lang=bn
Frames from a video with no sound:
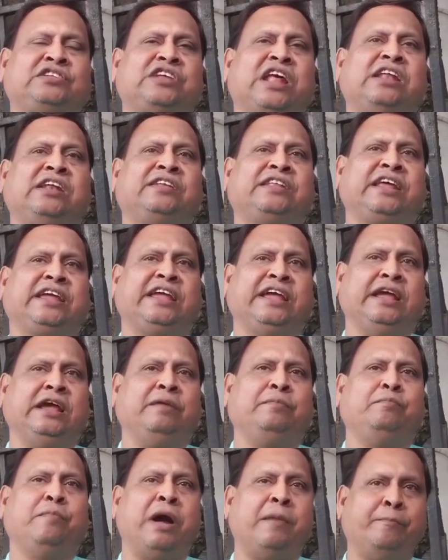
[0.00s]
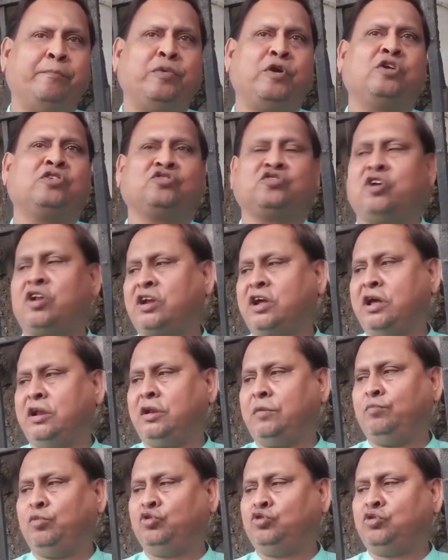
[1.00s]
সাল থেকে বামফ্রন্ট
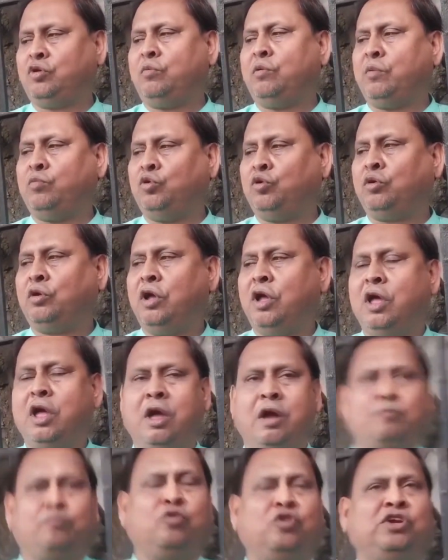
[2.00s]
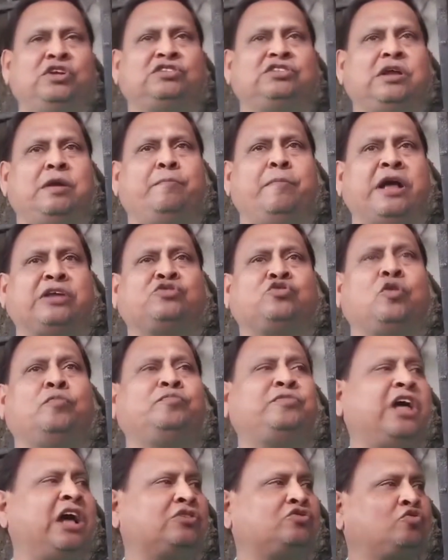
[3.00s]
সরকারের বুদ্ধবাবুর পুলিশে
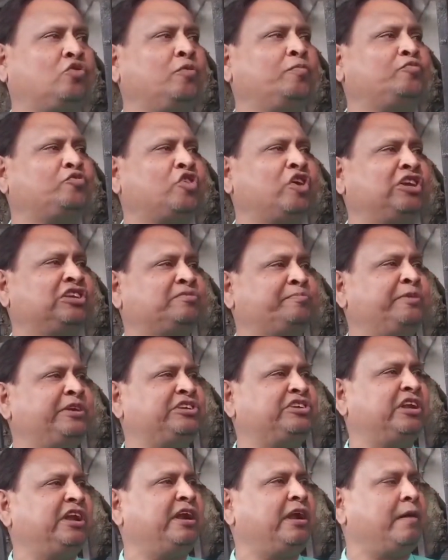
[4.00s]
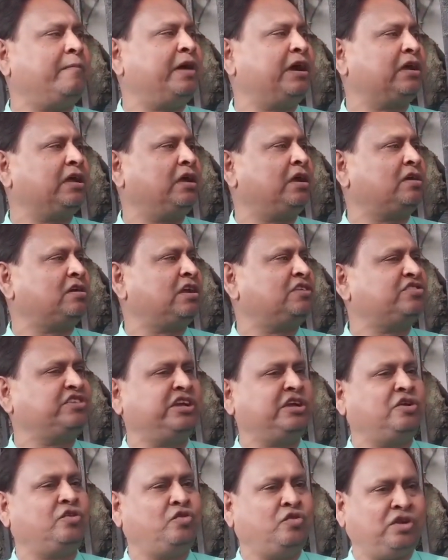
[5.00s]
বাসব দাসগুপ্ত এসপি ছিলেন আমাকে একটা
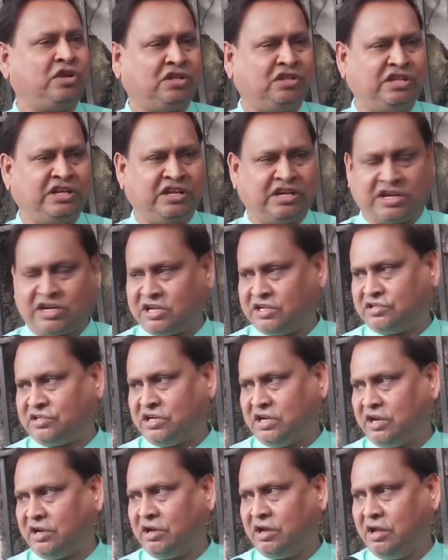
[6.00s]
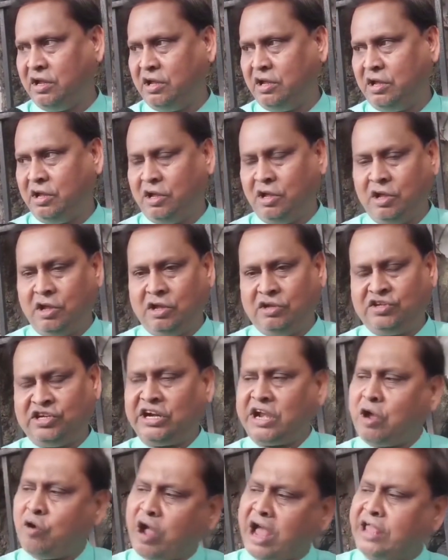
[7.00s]
সিকিউরিটি দিয়ে রেখেছে
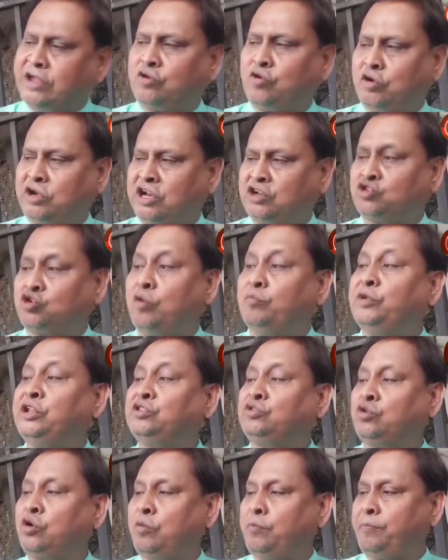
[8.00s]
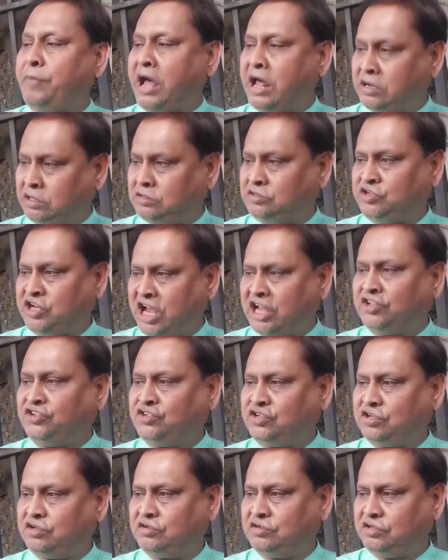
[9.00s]
সেটাও হাইকোর্টের সমিত্র পাল জাজ
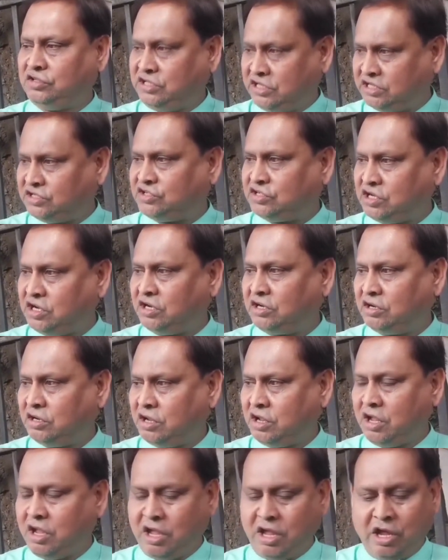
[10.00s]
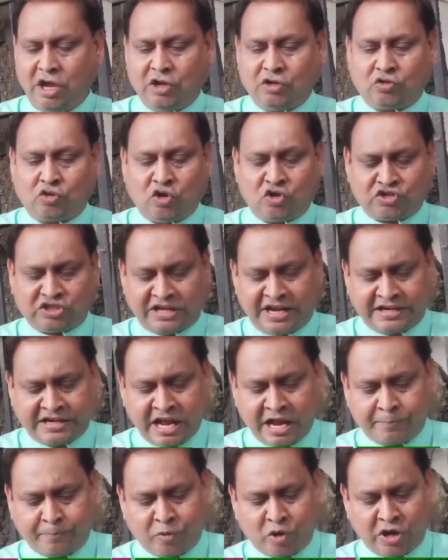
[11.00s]
দিয়েছিলেন তো
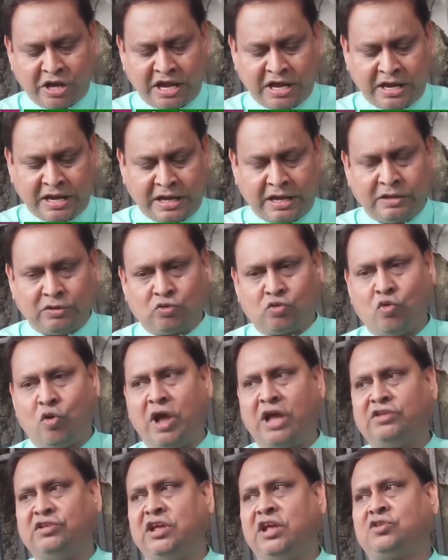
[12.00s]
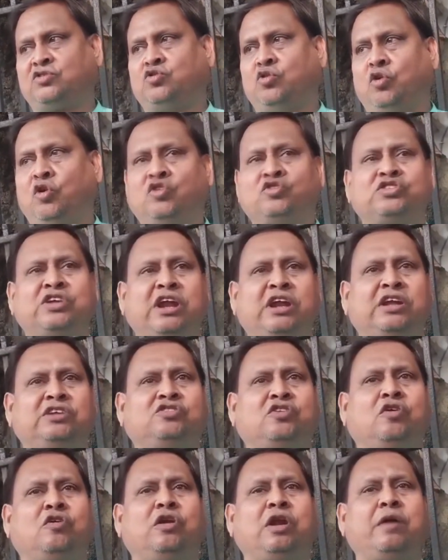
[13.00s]
সেটার পরে দু সালে
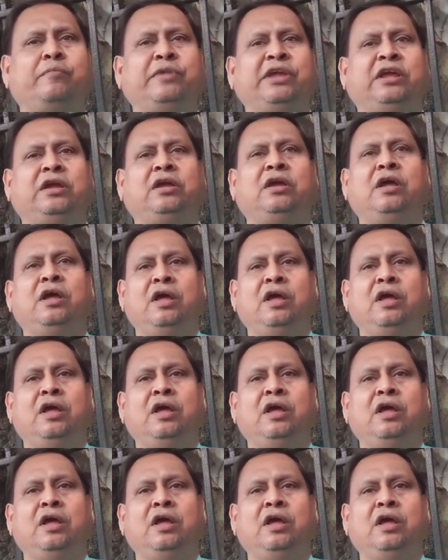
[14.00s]
যখন আমি